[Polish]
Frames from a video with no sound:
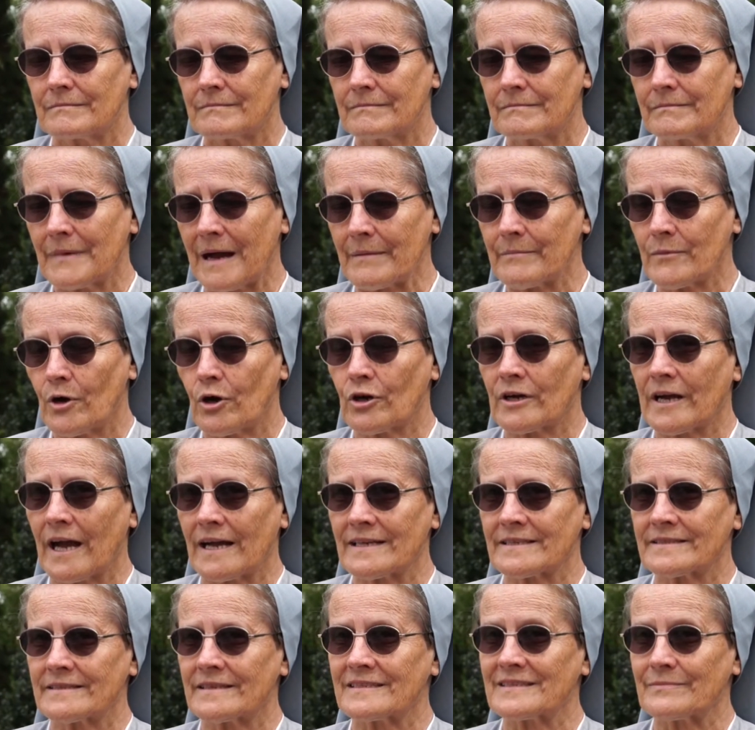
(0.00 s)
mam
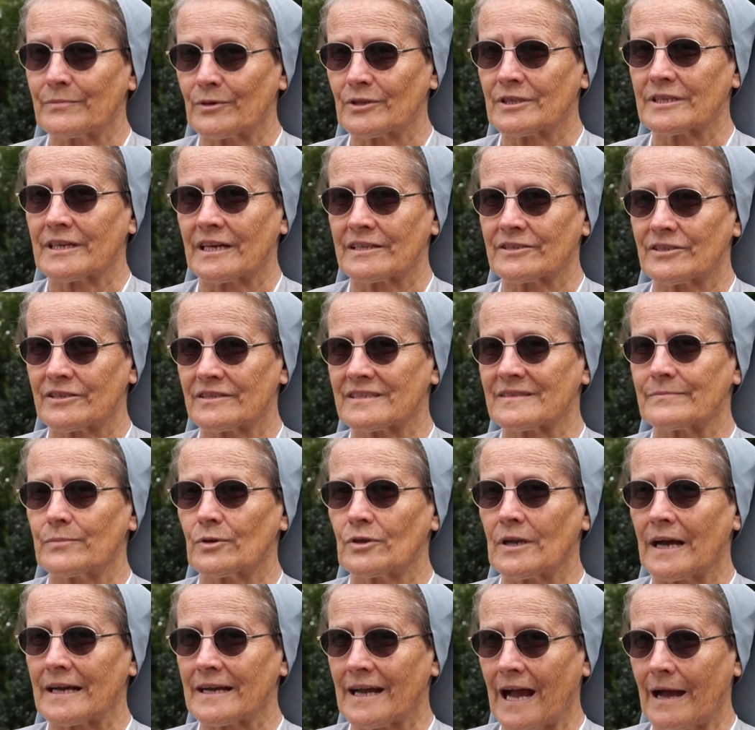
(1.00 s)
okazję spotkać się z
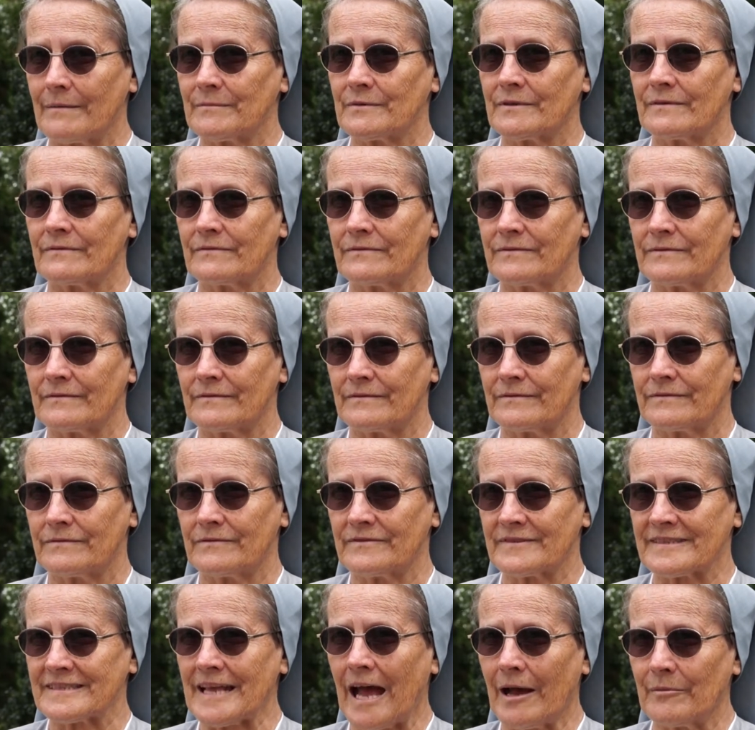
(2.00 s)
Polakami w,
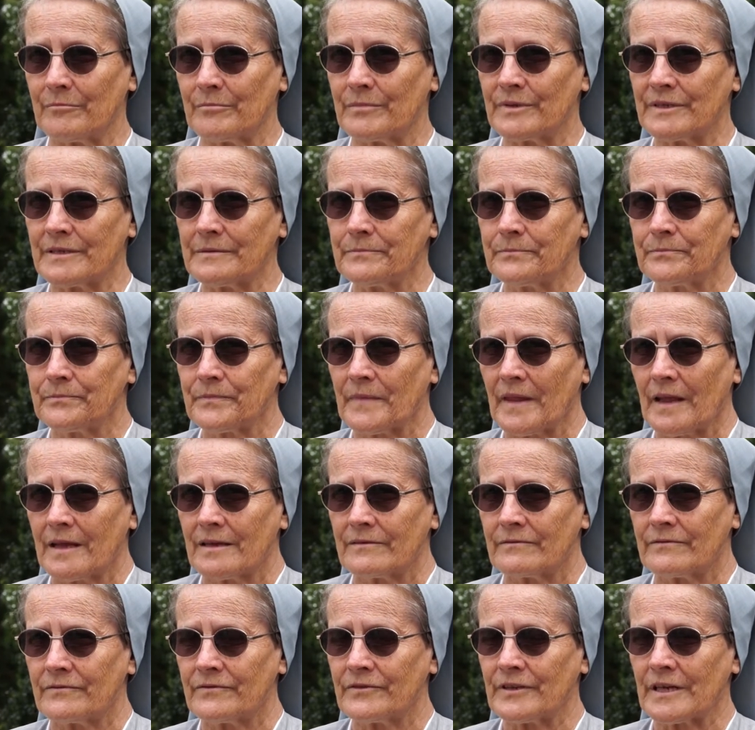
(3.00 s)
w Zambii,
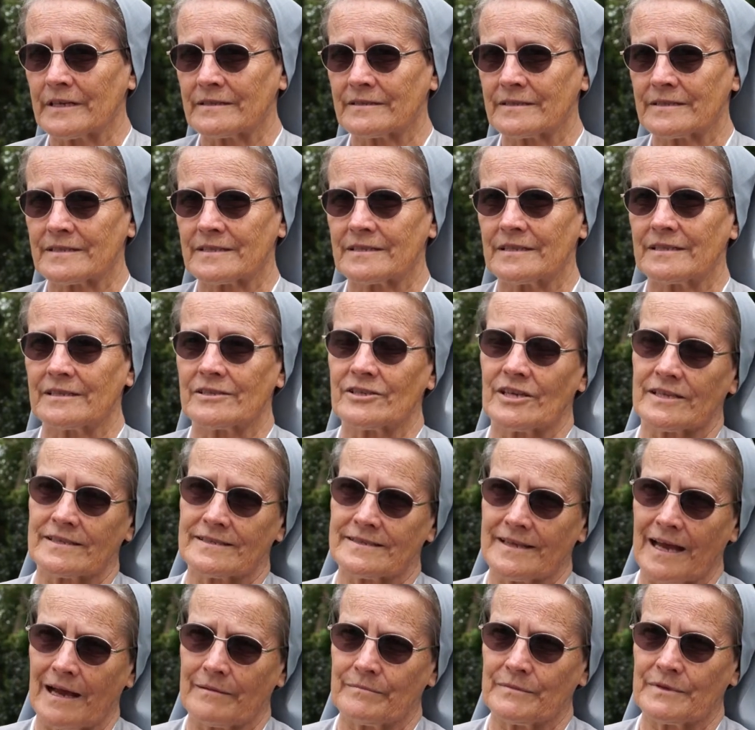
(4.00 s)
więc
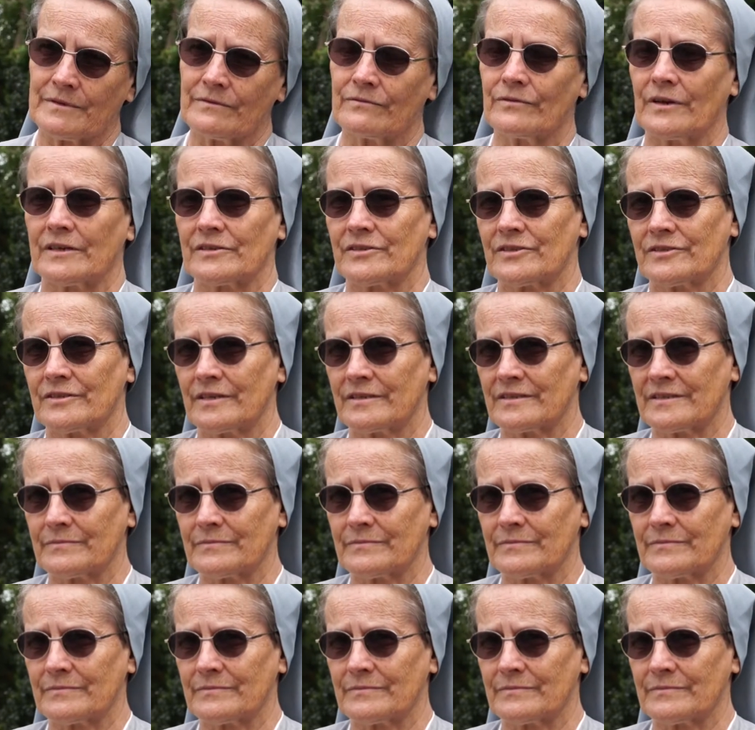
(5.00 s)
czasami właśnie